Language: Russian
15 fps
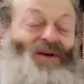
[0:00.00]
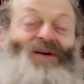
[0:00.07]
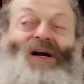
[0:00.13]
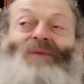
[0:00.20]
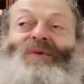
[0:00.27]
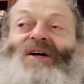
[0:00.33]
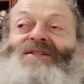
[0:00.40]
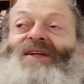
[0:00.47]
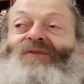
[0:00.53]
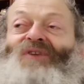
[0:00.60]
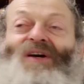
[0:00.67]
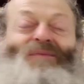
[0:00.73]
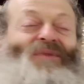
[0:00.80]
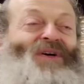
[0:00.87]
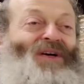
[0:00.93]
как бы
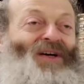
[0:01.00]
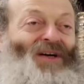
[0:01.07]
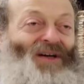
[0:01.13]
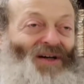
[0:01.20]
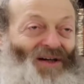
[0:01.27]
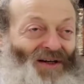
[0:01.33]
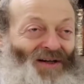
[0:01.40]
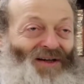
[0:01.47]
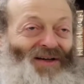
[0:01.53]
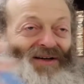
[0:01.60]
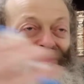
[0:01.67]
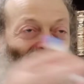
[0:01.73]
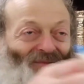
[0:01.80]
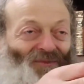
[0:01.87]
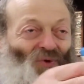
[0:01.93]
основным
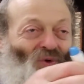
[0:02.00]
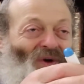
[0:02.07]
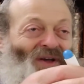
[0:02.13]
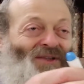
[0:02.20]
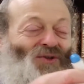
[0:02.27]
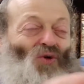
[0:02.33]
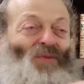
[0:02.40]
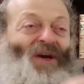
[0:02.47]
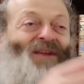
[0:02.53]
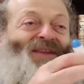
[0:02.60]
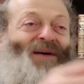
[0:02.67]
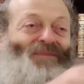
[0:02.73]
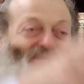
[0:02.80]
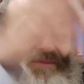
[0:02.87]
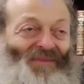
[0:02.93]
ну,
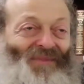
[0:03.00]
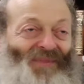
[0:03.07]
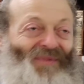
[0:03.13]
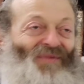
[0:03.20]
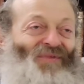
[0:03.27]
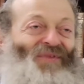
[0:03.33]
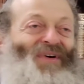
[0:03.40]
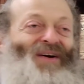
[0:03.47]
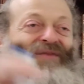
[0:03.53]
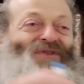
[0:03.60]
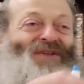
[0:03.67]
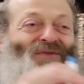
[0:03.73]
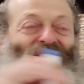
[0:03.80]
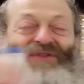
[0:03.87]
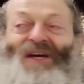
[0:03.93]
инструментом
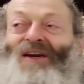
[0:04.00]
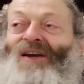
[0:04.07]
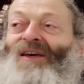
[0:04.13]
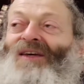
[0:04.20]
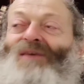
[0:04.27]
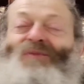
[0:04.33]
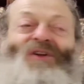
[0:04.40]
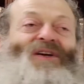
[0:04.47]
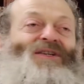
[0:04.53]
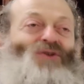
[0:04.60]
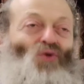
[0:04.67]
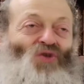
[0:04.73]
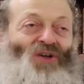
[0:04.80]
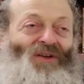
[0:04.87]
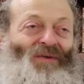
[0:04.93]
все религии был
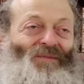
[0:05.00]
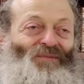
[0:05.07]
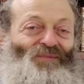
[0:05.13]
разрушен.